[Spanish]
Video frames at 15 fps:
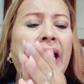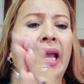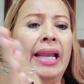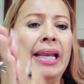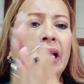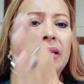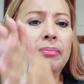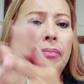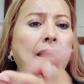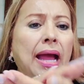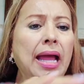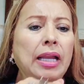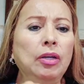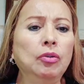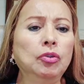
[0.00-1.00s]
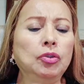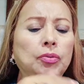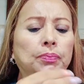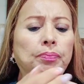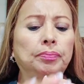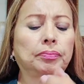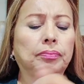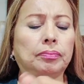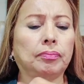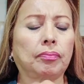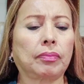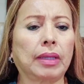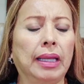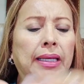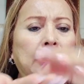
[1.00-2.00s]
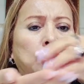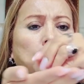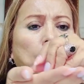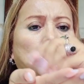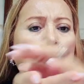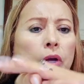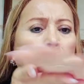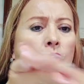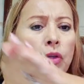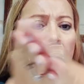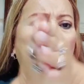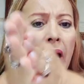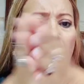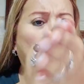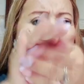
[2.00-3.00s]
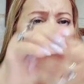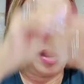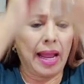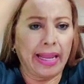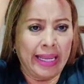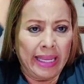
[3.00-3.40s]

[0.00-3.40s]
En las manos le echo un poquito de agua